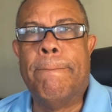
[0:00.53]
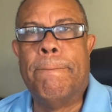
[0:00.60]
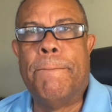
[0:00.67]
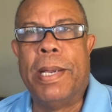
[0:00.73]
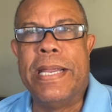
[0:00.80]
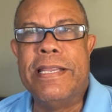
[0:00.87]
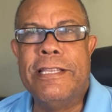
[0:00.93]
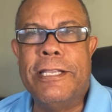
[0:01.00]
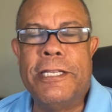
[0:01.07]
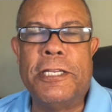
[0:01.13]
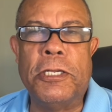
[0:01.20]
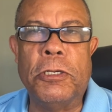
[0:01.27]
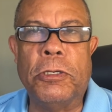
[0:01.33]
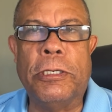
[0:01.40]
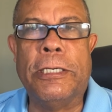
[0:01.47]

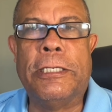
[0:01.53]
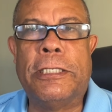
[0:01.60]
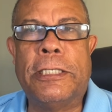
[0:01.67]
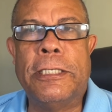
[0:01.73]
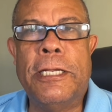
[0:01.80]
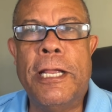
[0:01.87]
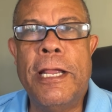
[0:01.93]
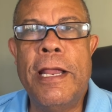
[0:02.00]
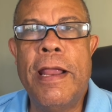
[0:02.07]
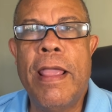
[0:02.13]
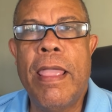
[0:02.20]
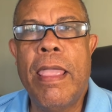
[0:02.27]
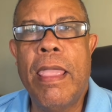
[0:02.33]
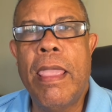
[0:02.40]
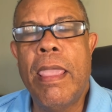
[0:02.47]
Bendiciones.
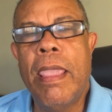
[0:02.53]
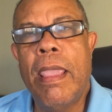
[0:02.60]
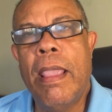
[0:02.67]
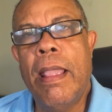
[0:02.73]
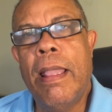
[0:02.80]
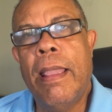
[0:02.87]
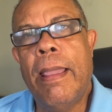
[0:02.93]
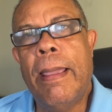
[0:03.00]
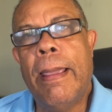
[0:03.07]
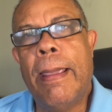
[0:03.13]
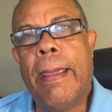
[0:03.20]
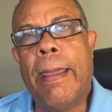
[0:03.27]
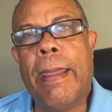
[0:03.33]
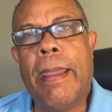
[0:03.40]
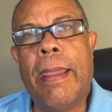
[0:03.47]

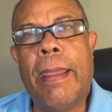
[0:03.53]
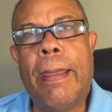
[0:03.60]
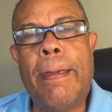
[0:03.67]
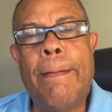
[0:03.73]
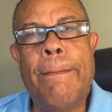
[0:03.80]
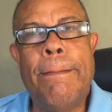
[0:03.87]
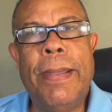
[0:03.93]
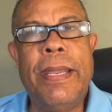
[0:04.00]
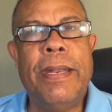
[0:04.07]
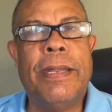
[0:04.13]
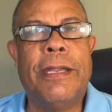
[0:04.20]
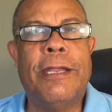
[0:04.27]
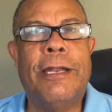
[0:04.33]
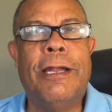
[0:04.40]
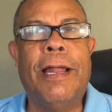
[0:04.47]
Eh,
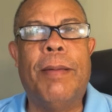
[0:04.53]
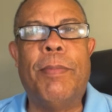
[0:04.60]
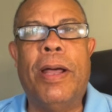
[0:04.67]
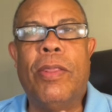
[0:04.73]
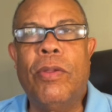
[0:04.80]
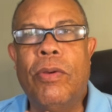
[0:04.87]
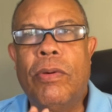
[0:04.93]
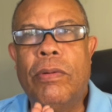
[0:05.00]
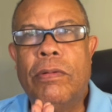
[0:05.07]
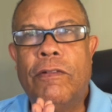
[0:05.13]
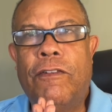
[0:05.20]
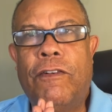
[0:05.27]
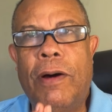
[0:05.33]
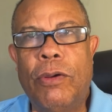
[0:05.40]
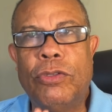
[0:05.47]
miren, el amado
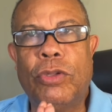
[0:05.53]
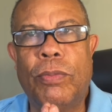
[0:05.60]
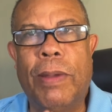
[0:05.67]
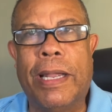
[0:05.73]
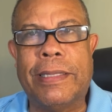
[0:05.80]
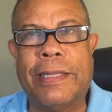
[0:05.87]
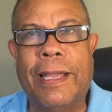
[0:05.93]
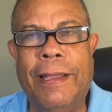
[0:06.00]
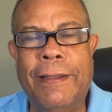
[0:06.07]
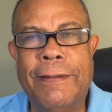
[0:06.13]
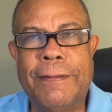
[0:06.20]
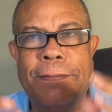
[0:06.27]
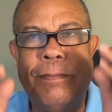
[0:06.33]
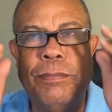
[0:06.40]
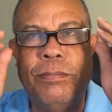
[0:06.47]
Fautomata,
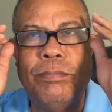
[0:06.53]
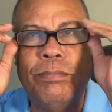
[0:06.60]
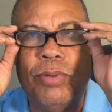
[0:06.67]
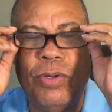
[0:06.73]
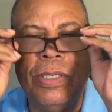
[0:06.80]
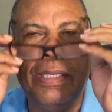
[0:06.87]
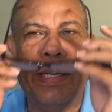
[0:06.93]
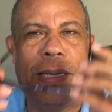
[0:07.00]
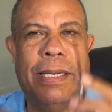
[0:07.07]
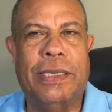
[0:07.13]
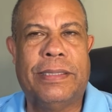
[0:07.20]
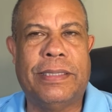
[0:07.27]
voy a,